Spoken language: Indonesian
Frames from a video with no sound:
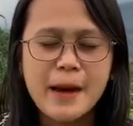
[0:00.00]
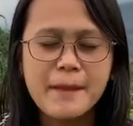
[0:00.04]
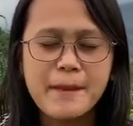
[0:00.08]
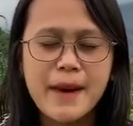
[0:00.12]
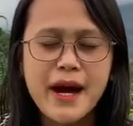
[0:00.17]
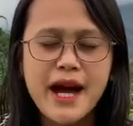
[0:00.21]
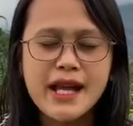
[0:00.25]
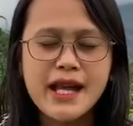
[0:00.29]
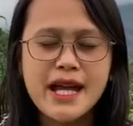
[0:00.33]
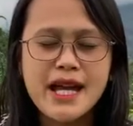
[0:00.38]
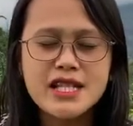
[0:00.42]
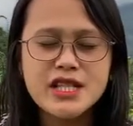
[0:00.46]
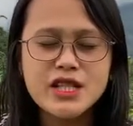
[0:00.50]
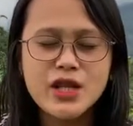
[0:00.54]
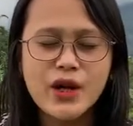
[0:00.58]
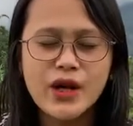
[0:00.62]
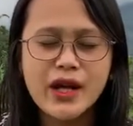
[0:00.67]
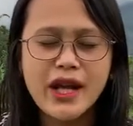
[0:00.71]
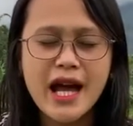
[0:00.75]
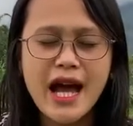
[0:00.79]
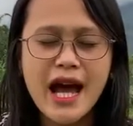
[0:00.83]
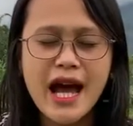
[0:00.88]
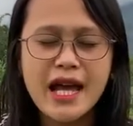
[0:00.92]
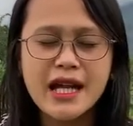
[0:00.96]
pada
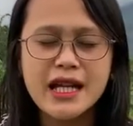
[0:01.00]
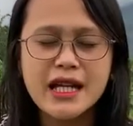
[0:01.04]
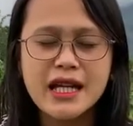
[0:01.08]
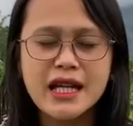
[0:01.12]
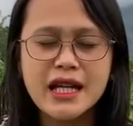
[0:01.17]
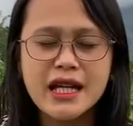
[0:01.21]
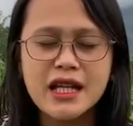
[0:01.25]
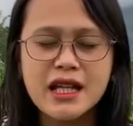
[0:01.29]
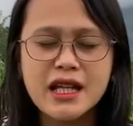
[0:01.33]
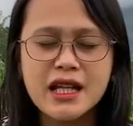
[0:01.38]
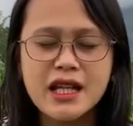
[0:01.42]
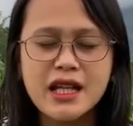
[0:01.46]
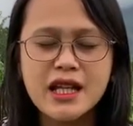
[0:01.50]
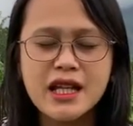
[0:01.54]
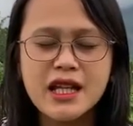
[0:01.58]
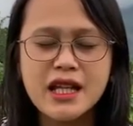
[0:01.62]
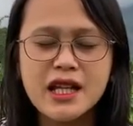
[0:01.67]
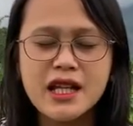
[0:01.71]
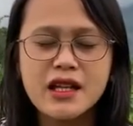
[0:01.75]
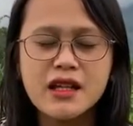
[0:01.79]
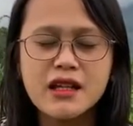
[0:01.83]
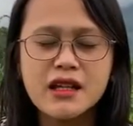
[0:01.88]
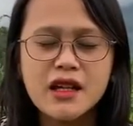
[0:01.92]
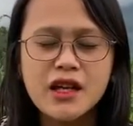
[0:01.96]
sore hari
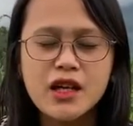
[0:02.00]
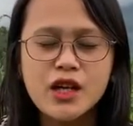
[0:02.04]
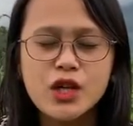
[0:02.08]
ini,